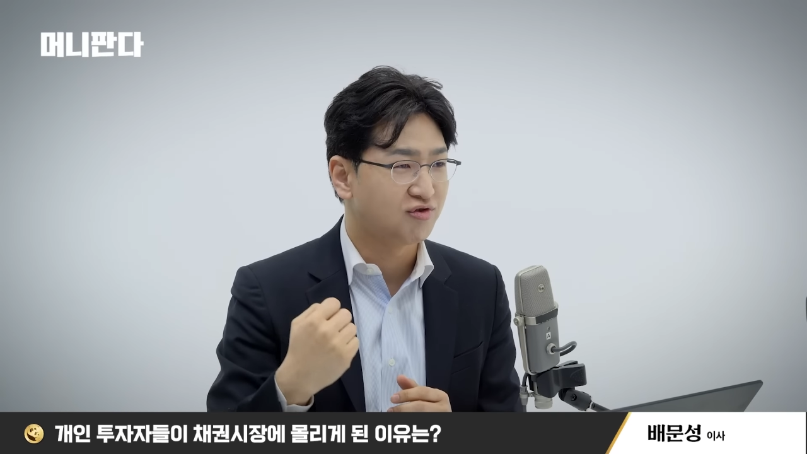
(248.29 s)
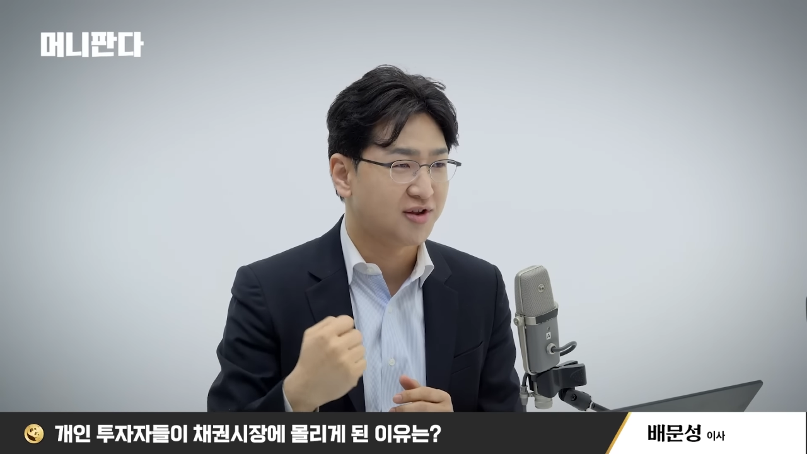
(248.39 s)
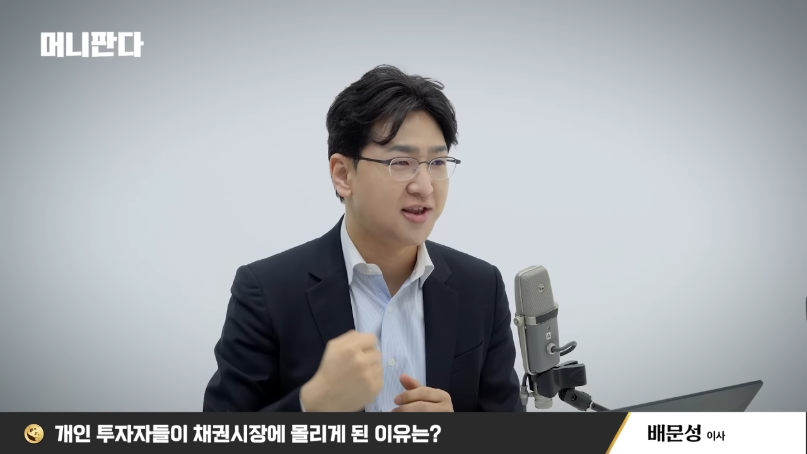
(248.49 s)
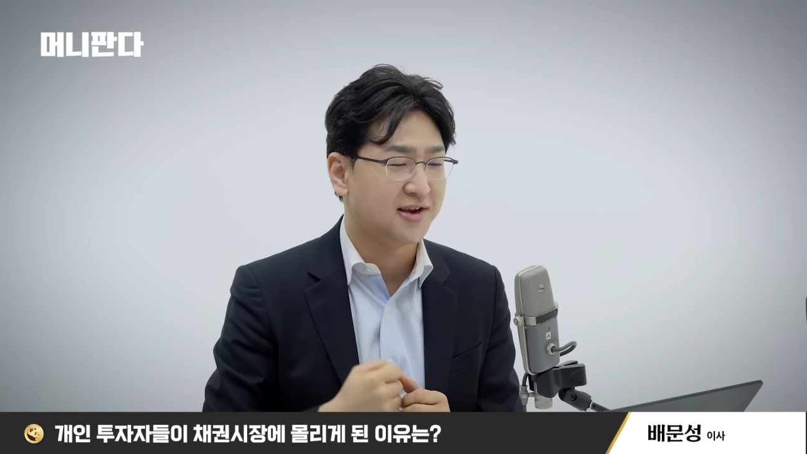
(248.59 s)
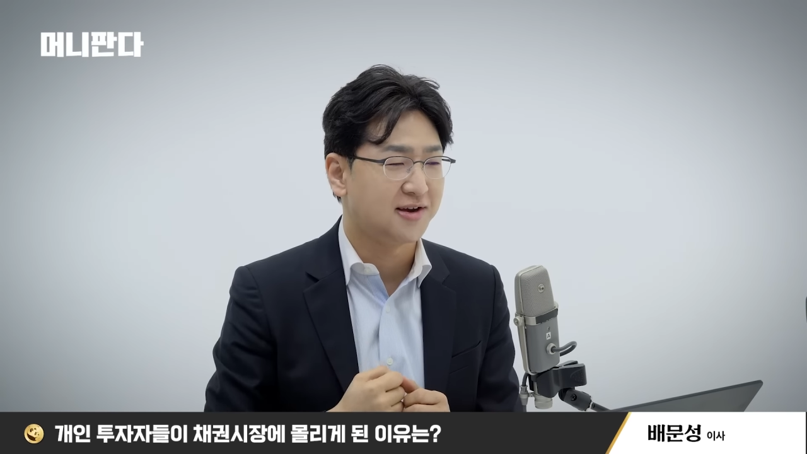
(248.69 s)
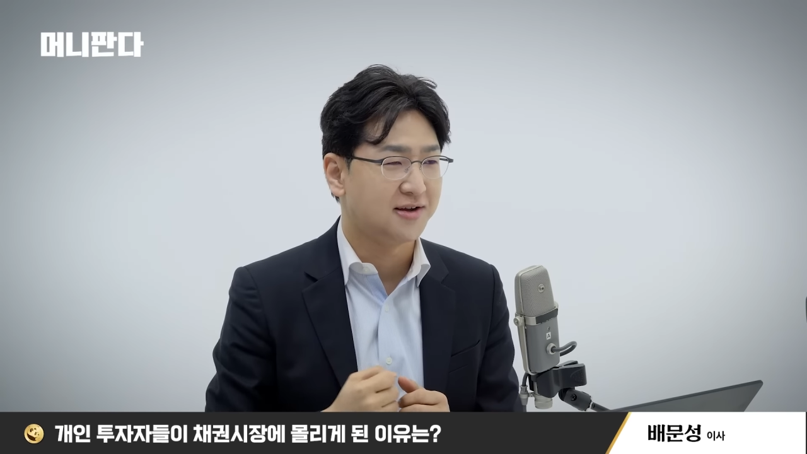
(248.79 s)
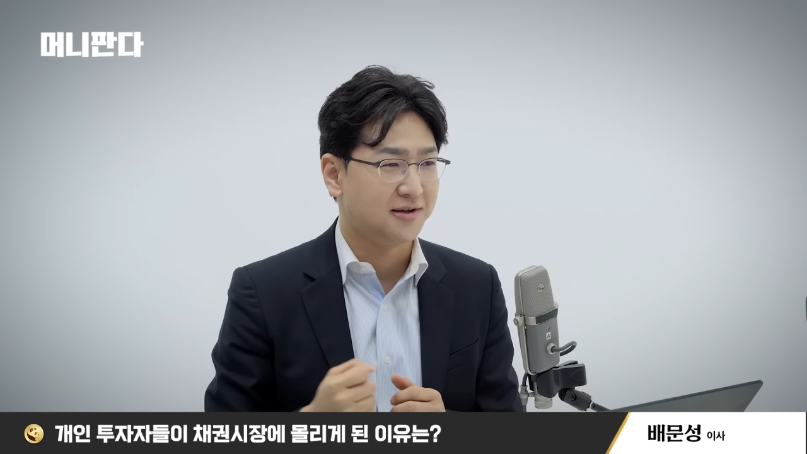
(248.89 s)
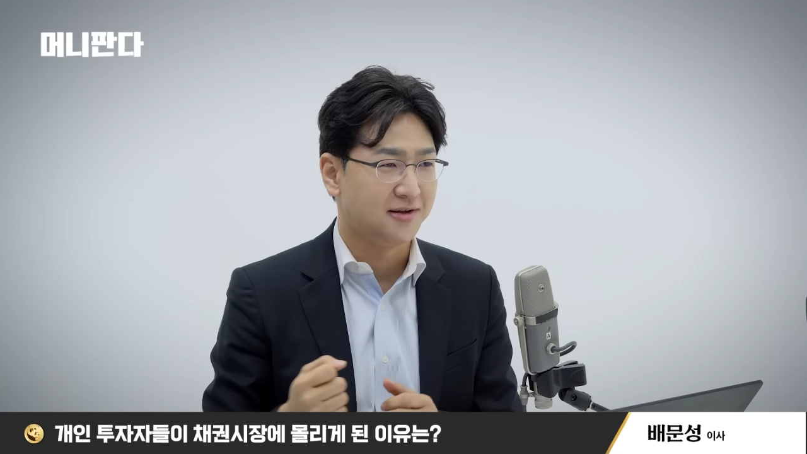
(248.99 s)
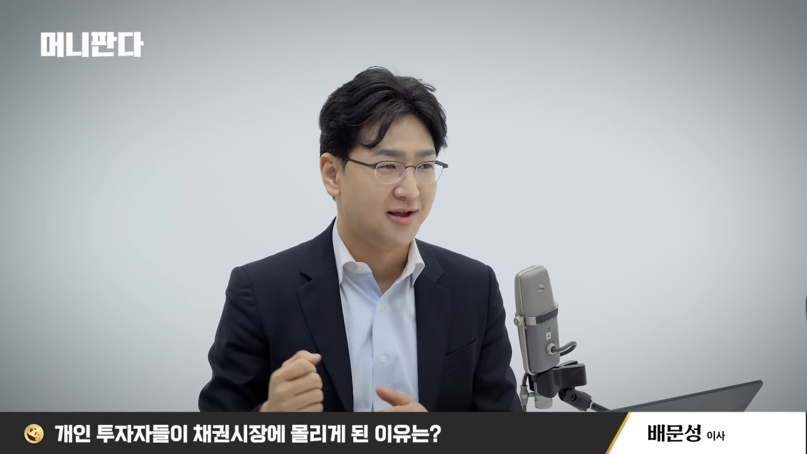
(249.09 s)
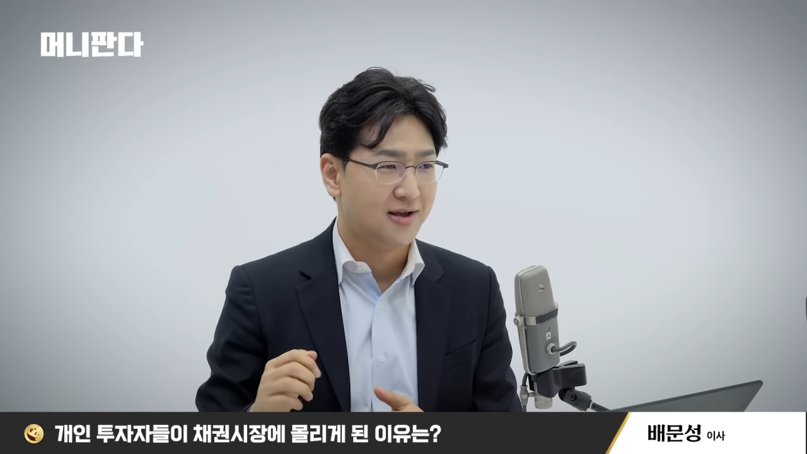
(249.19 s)

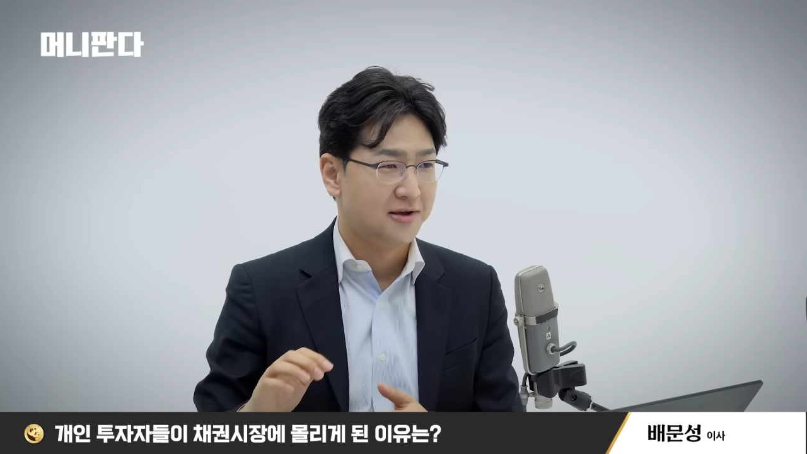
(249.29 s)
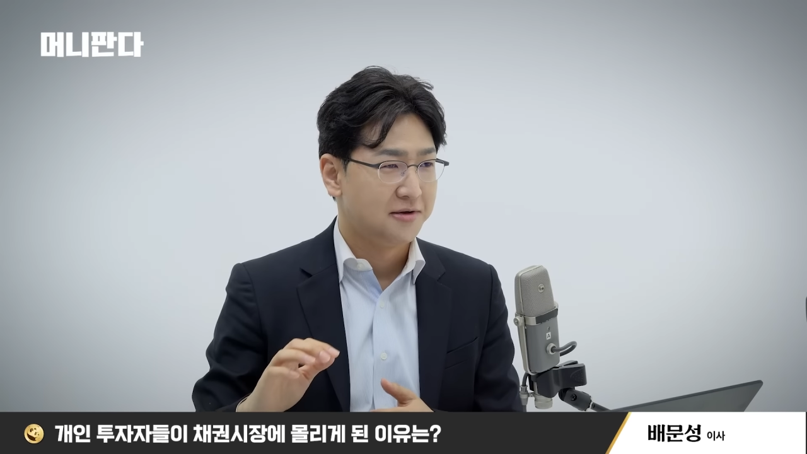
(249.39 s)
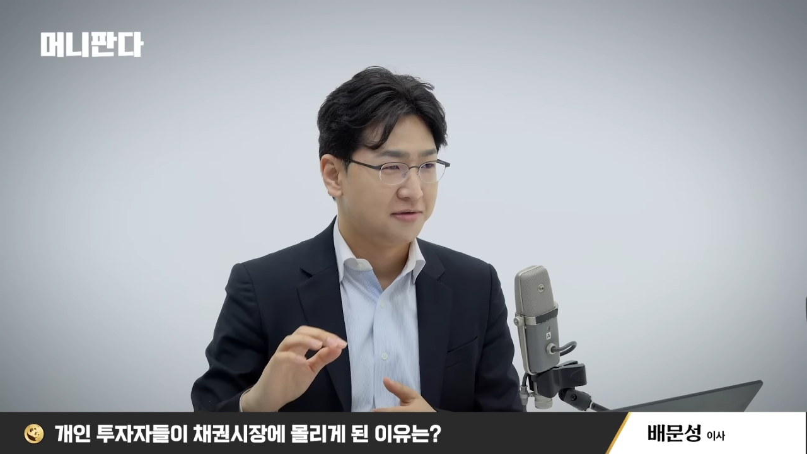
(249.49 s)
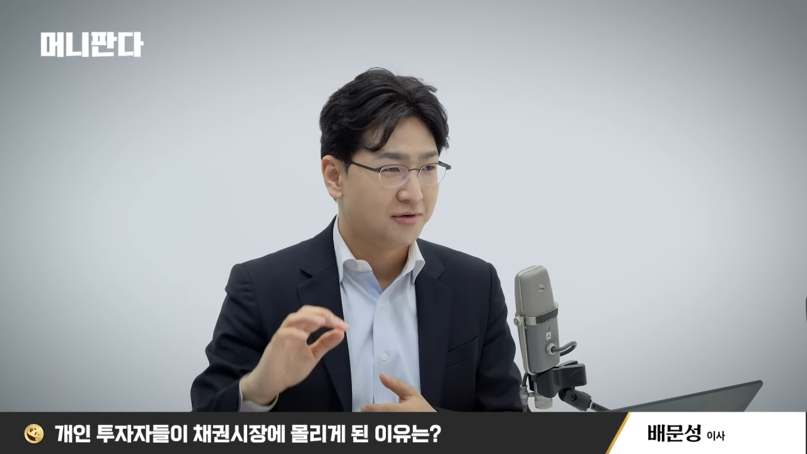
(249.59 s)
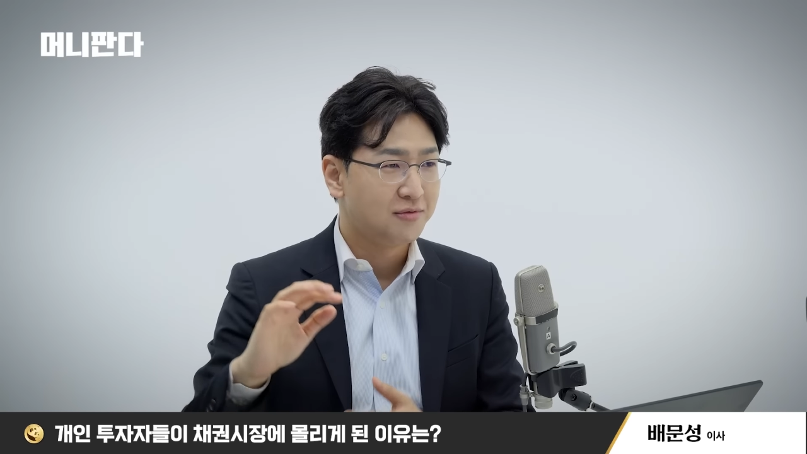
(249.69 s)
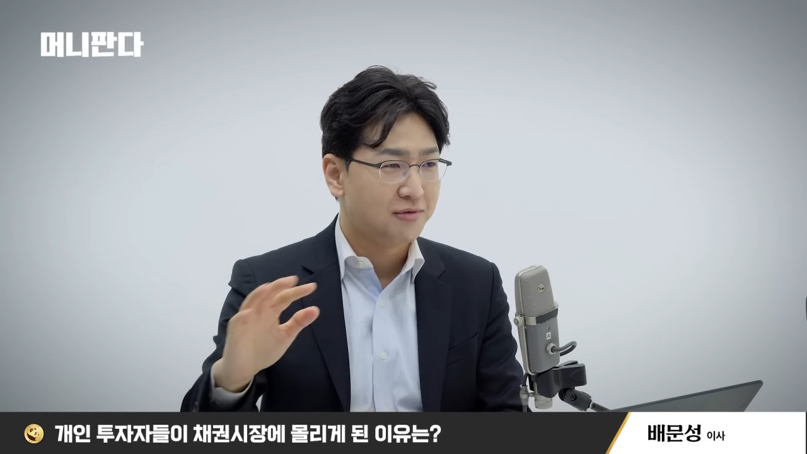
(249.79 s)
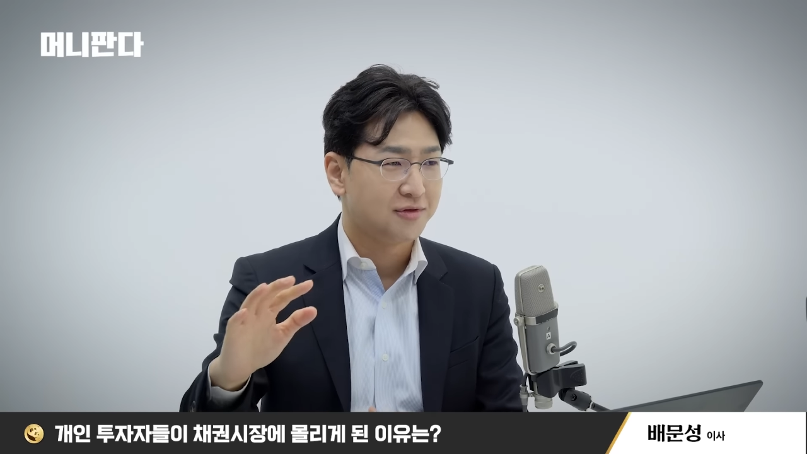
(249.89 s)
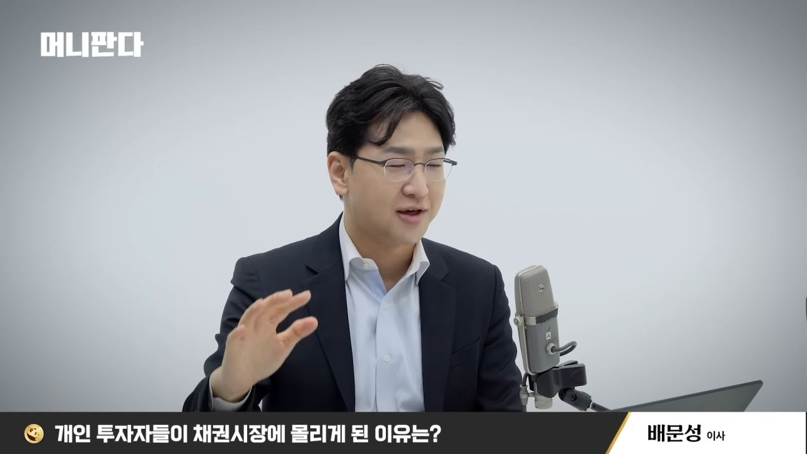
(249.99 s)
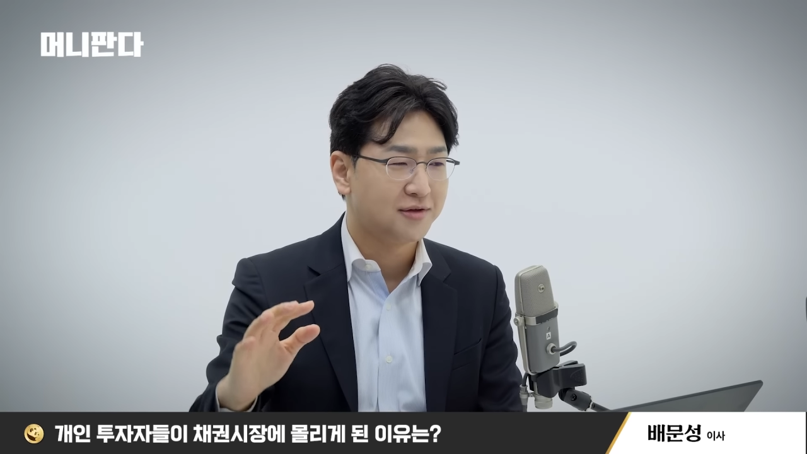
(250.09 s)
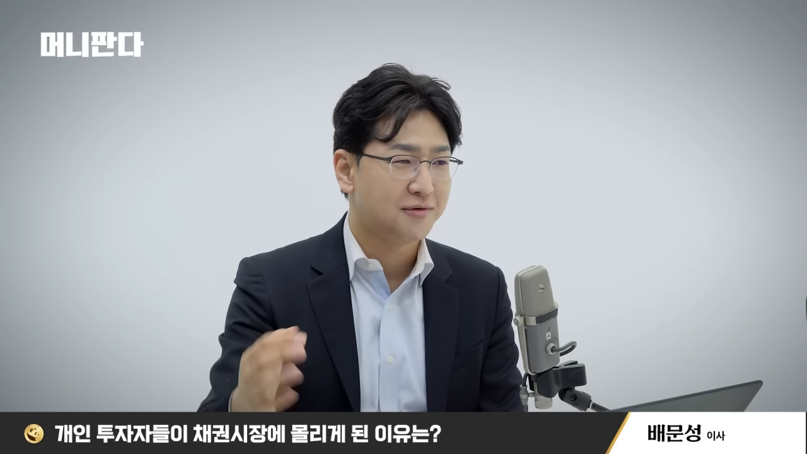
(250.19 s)
준대니까 그런 거
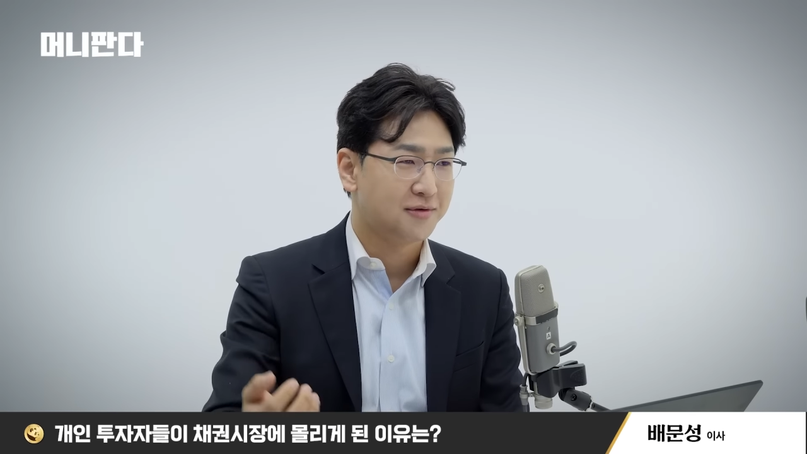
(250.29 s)
사서 음.